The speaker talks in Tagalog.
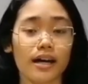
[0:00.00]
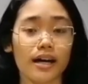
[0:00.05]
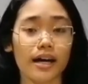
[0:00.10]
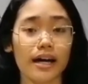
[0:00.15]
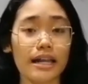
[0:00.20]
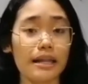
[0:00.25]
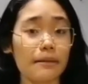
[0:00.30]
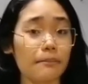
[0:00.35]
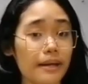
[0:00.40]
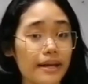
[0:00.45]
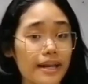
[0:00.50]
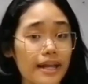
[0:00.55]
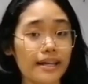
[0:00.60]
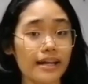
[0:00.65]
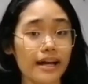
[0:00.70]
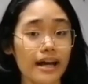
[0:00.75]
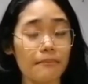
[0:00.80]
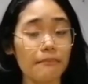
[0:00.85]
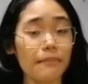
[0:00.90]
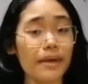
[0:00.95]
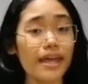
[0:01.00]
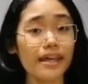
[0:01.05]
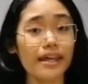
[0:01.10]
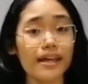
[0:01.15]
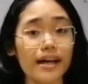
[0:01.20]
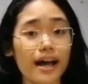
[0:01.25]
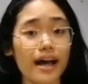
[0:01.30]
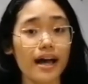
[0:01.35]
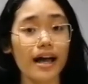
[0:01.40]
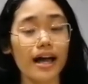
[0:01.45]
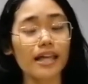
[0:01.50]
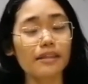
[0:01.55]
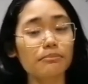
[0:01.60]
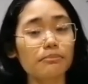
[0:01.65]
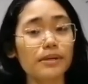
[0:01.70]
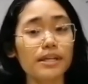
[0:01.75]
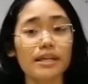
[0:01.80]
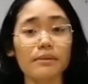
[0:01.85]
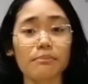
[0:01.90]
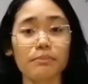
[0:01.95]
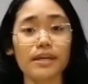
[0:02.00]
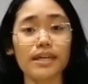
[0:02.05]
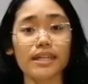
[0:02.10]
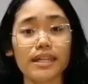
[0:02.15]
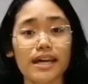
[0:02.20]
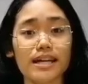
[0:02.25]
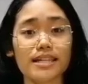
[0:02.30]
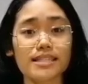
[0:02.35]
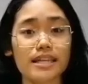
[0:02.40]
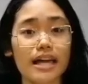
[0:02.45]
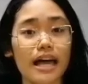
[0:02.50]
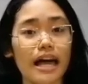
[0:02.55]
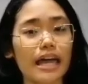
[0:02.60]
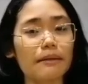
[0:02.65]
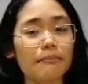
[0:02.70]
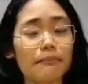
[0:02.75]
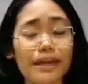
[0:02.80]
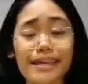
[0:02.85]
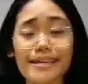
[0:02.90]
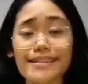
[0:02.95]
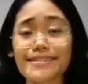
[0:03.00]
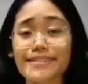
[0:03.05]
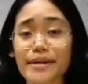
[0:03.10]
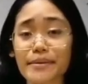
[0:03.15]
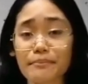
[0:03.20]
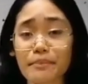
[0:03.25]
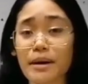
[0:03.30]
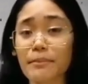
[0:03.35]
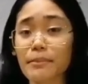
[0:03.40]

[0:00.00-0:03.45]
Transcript: uh, labanan ng Amerika at Pilipinas, ay may isang